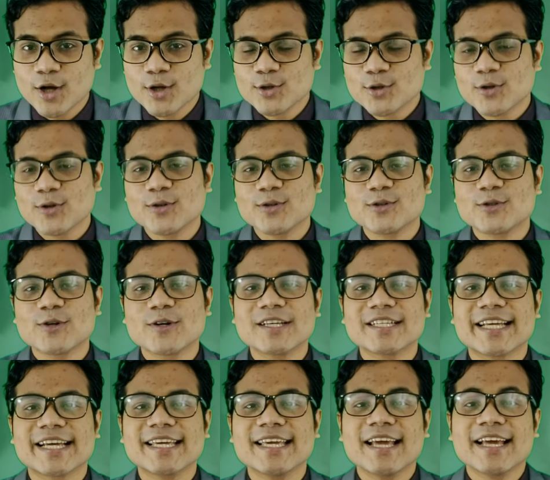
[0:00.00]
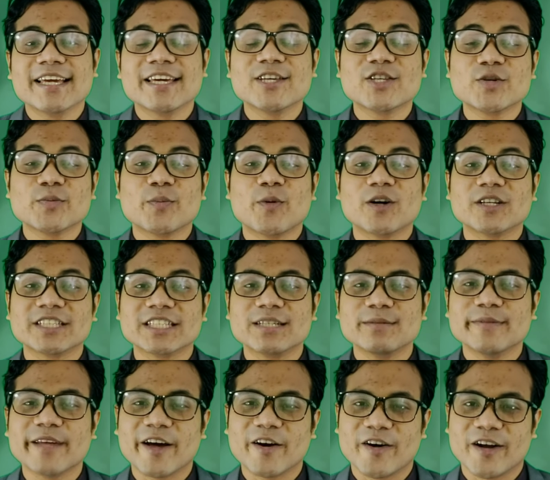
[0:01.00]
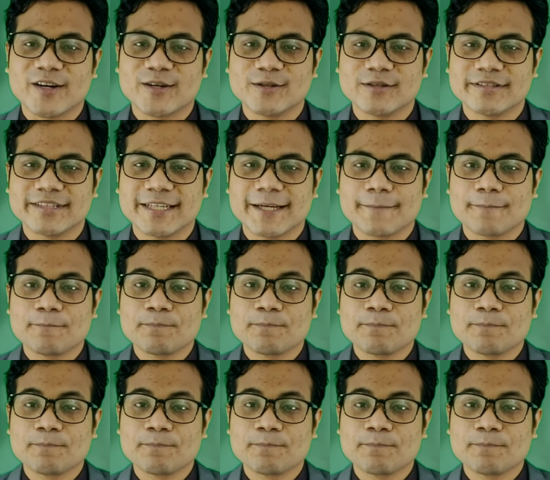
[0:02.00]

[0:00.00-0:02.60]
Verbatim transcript: চলুন চলে যাই কিছু পজিটিভ ধারণা খুঁজতে